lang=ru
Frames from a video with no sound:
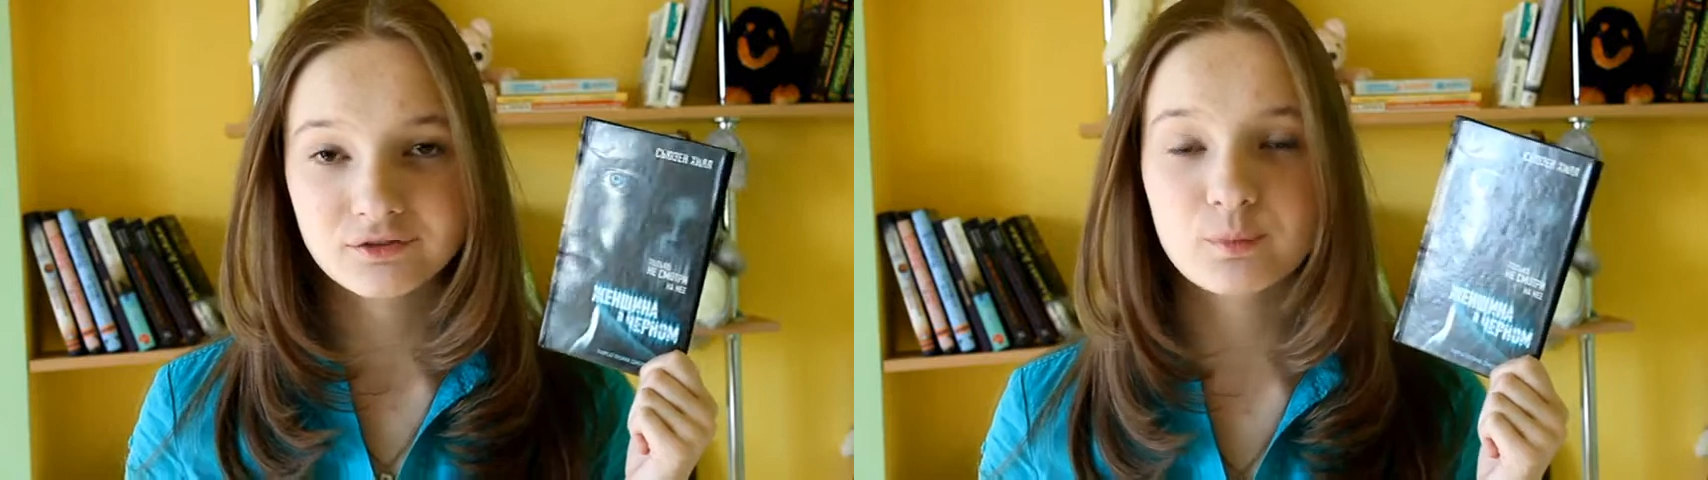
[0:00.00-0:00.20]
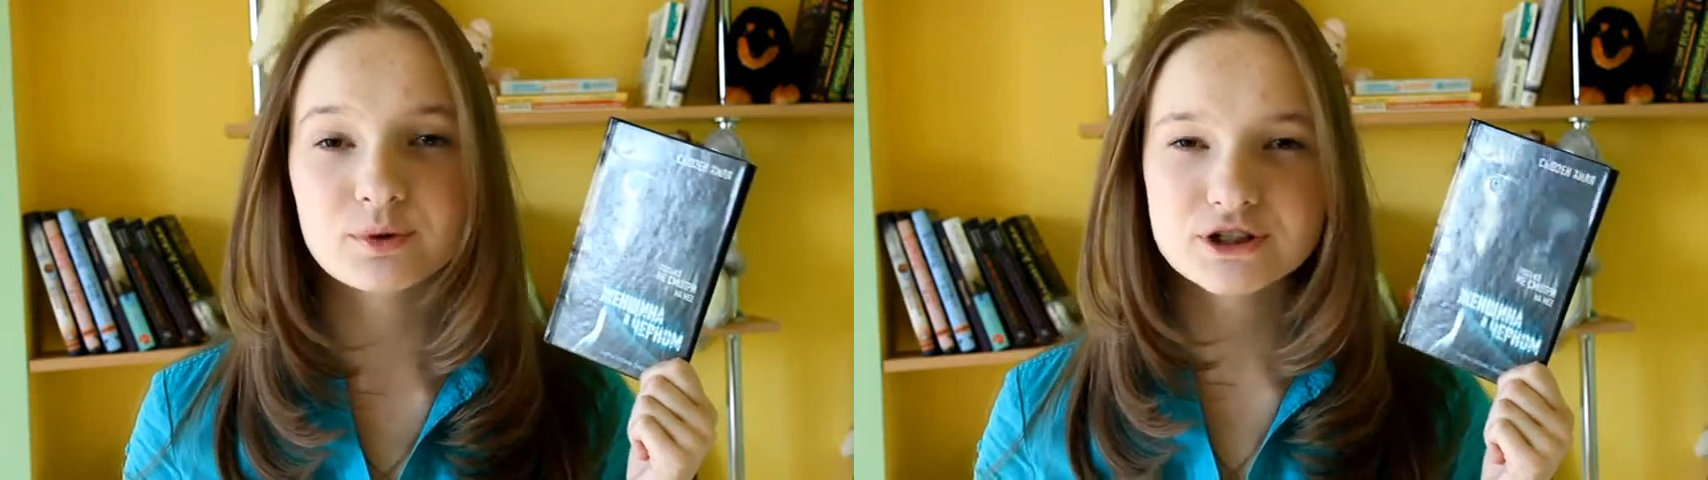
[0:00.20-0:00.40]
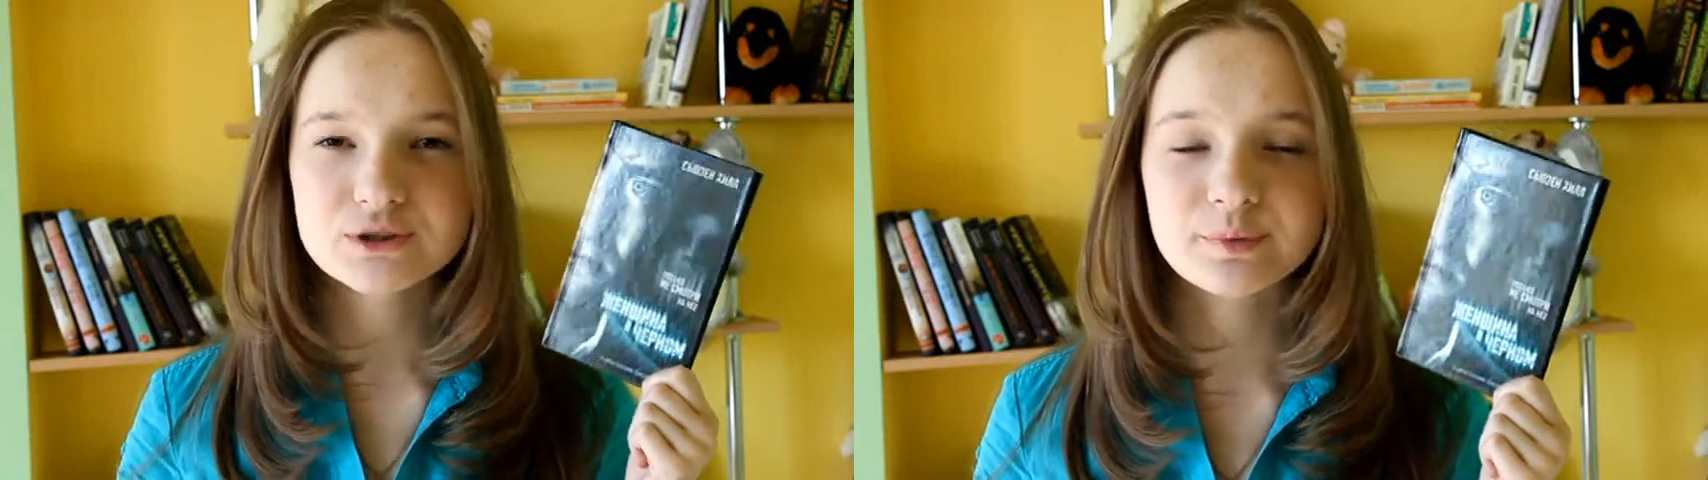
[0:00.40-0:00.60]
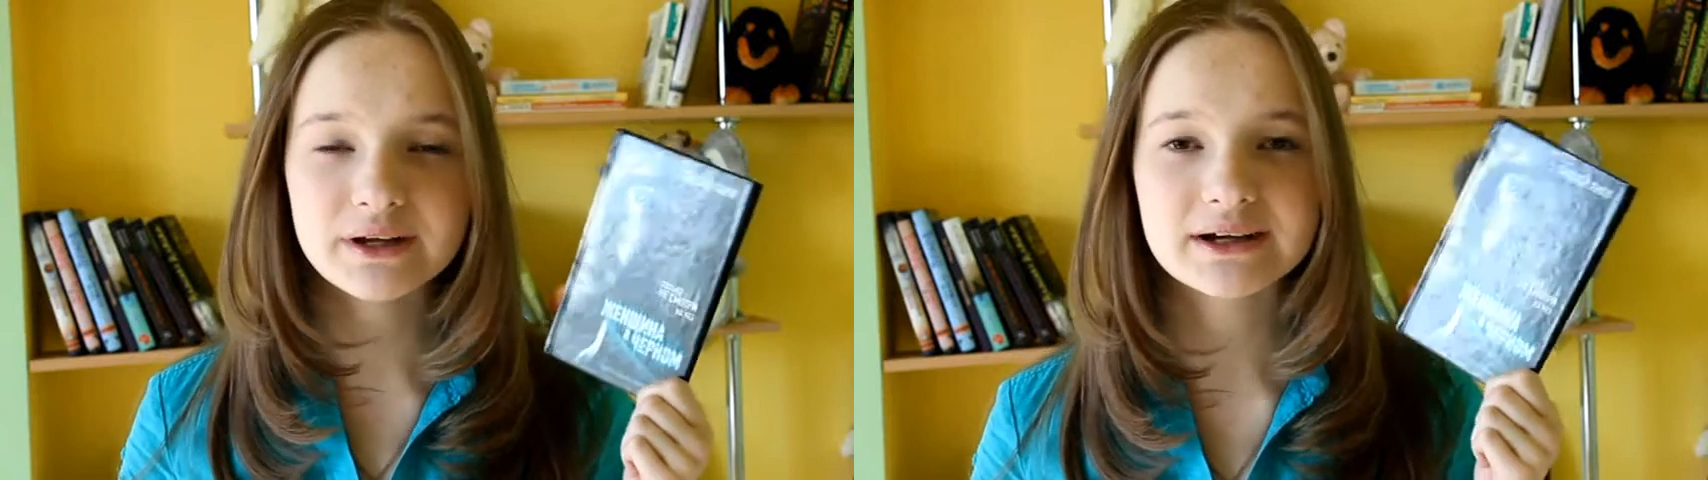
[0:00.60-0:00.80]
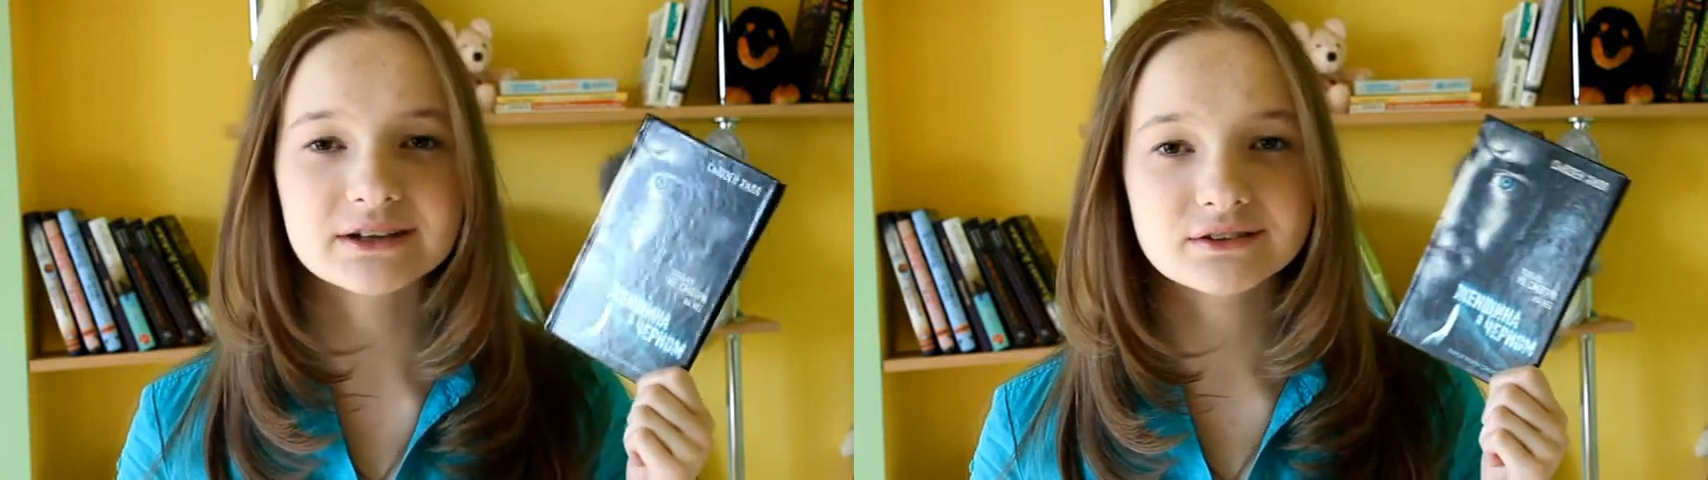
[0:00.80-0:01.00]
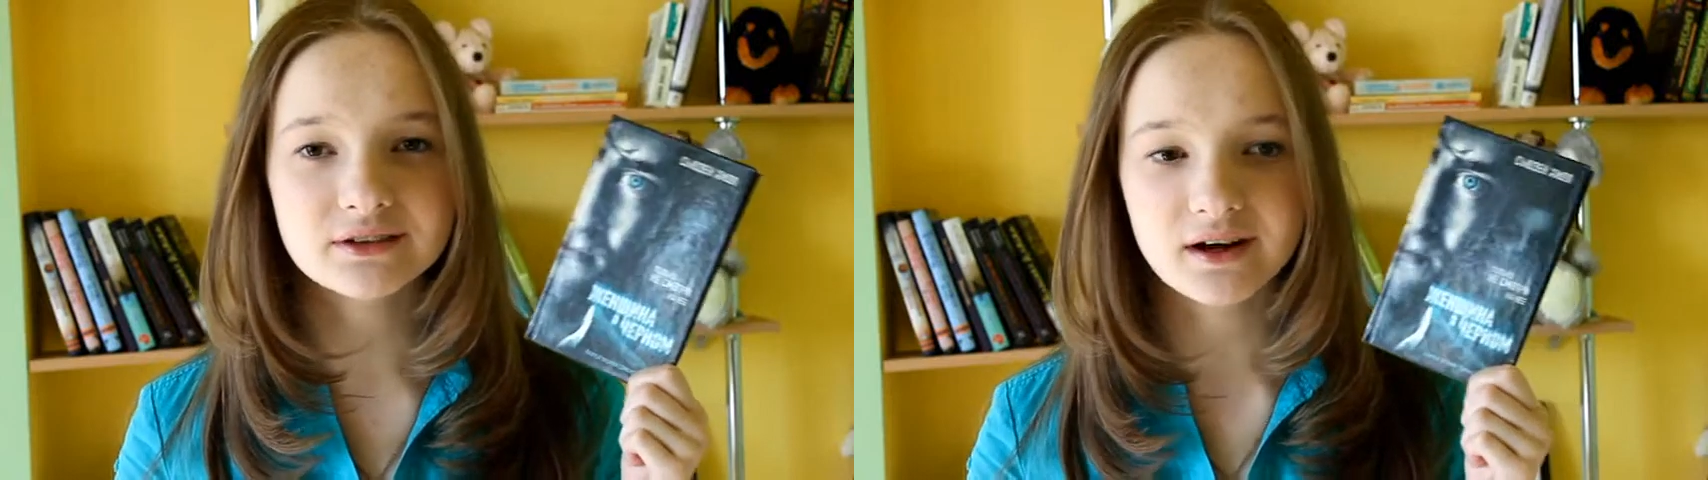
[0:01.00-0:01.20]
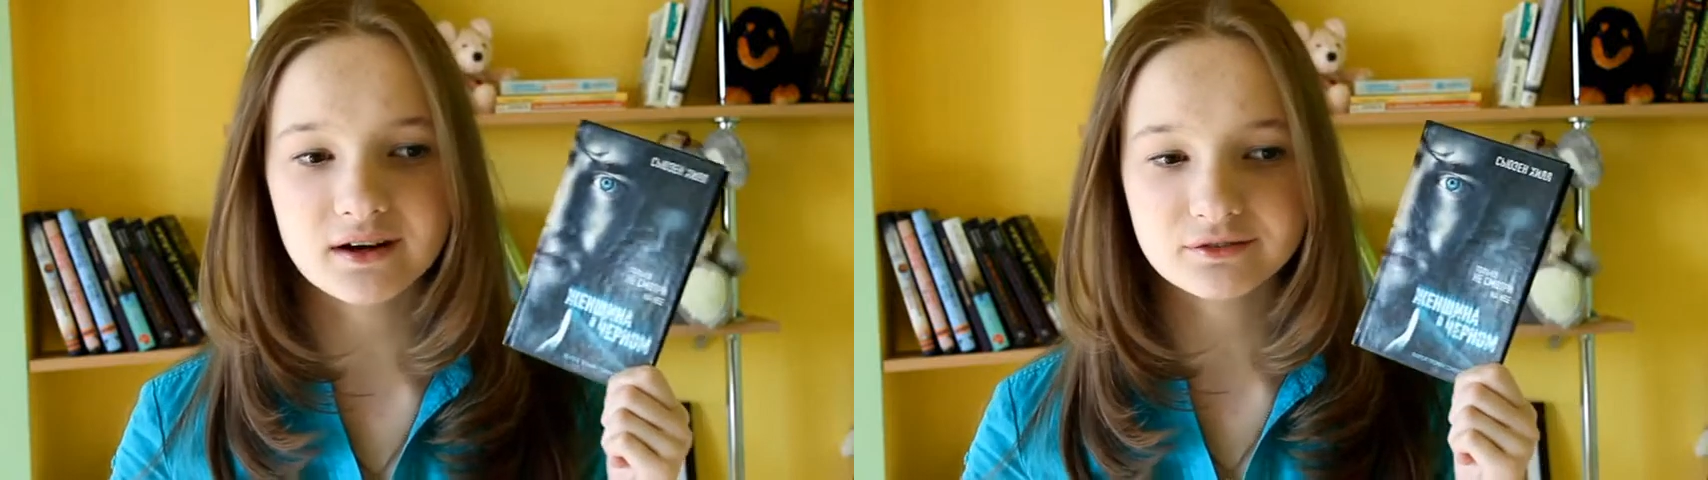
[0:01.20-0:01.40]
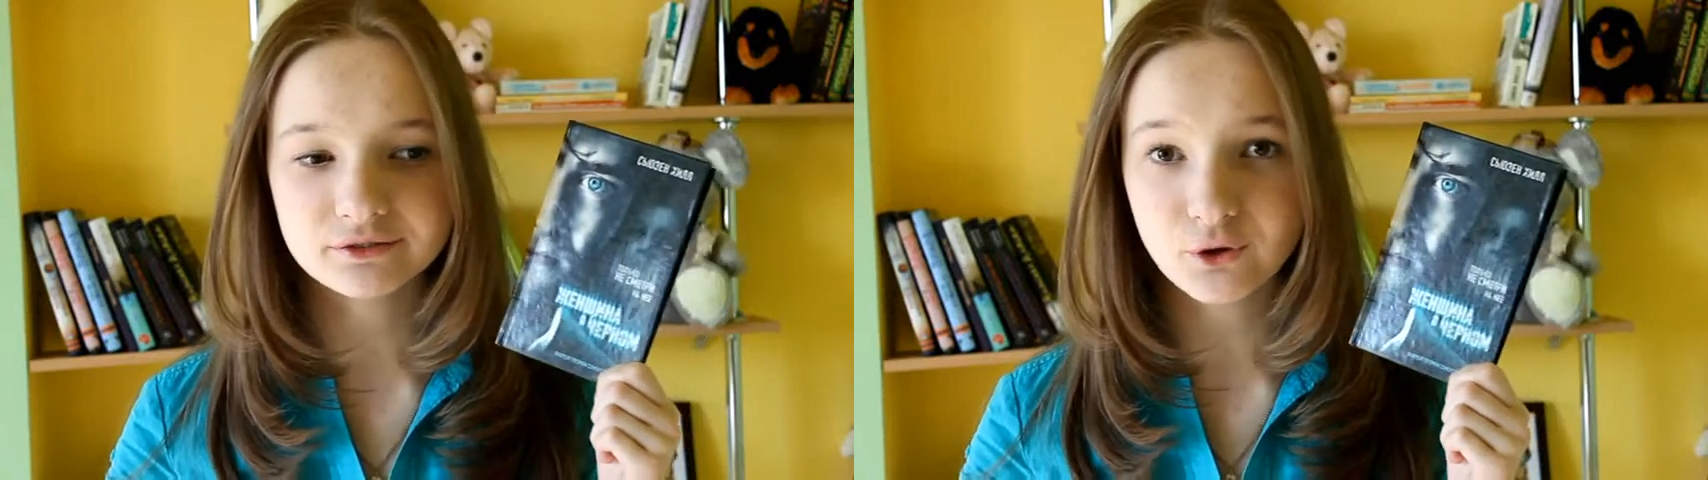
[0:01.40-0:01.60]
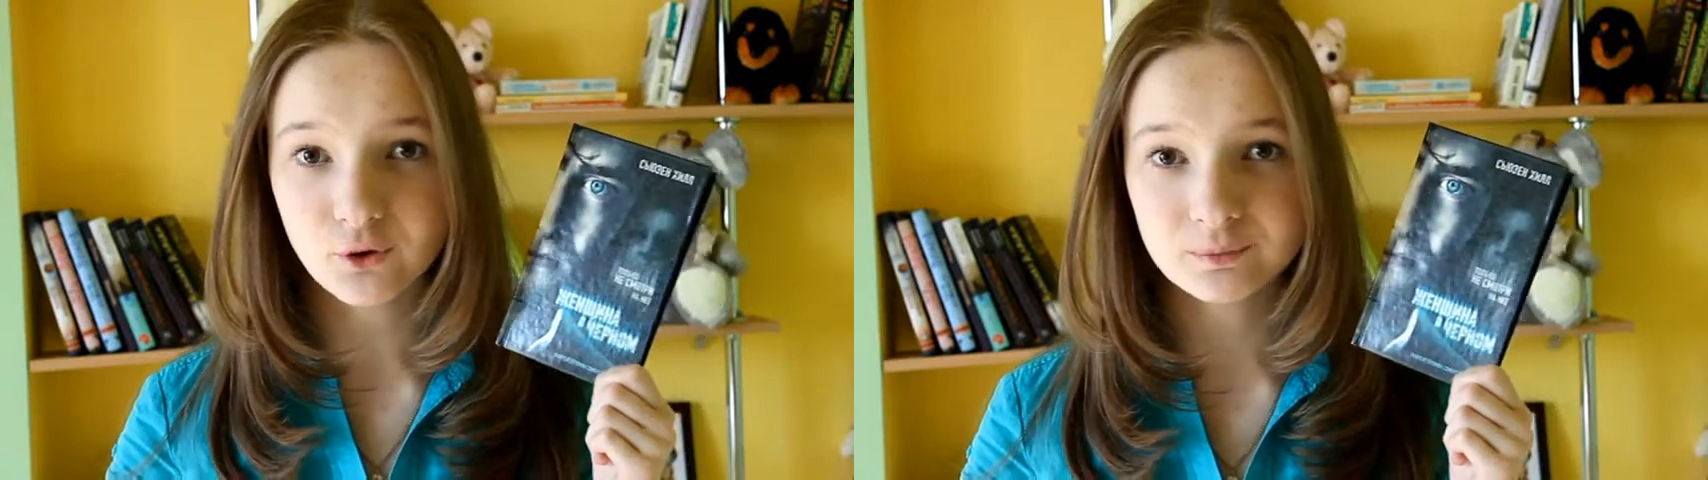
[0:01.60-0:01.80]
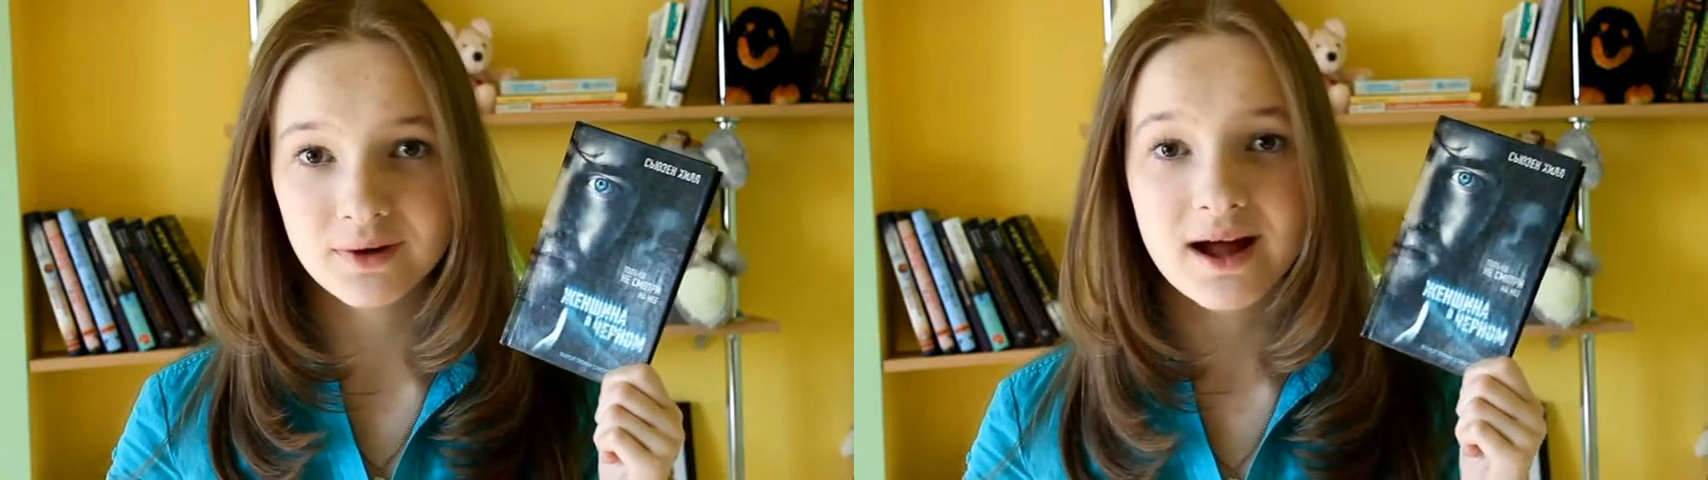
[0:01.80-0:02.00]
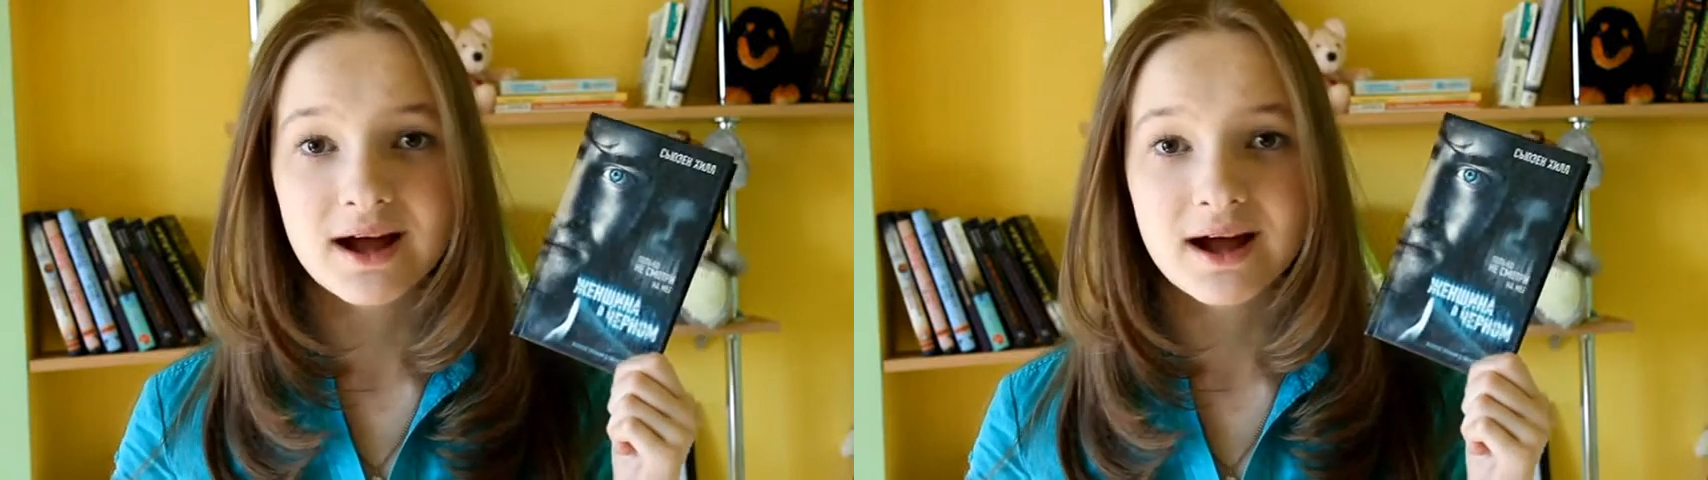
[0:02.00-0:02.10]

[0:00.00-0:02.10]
его просят приехать а, в дом,